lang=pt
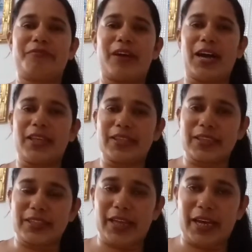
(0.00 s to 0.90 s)
faz
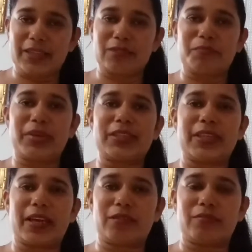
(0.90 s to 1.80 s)
que dá super
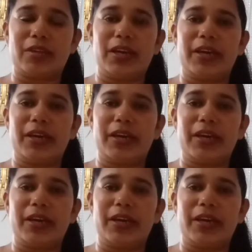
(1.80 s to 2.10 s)
certo.